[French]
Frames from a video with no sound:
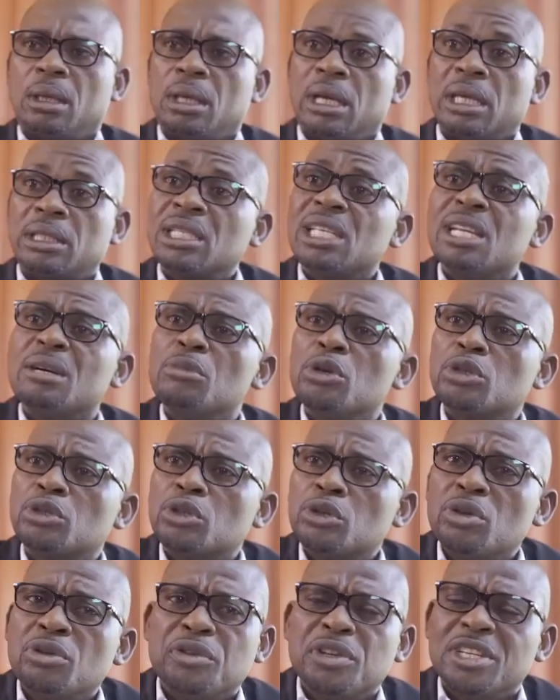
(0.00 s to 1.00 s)
Est-il en
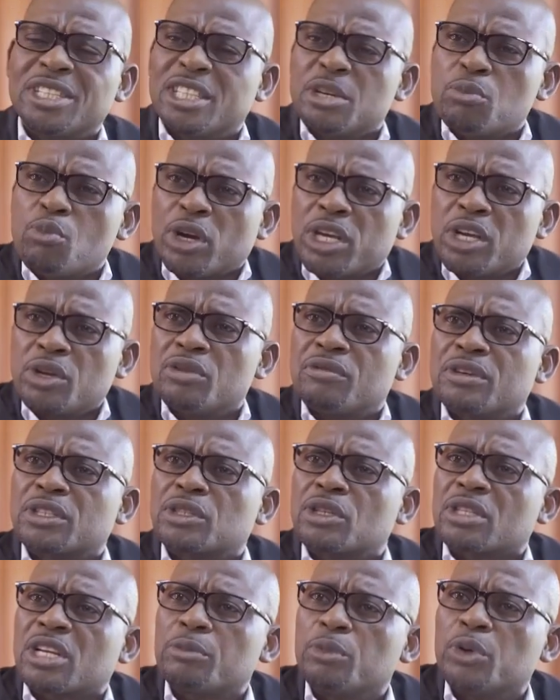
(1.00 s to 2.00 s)
mesure de venir témoigner devant
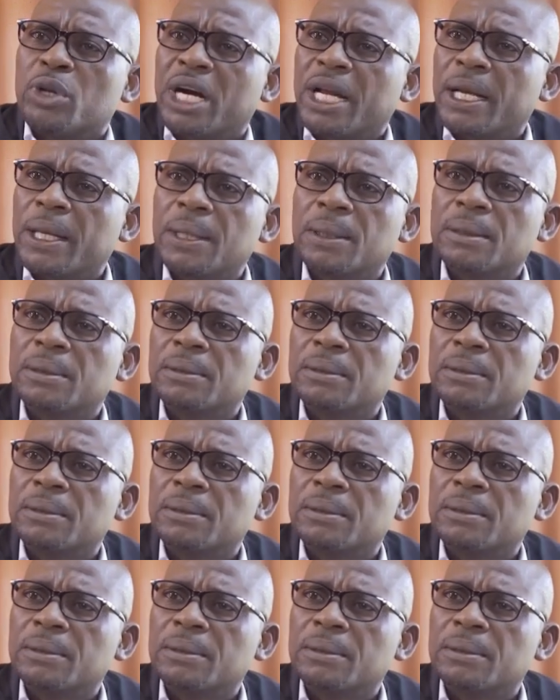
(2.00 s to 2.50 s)
ce tribunal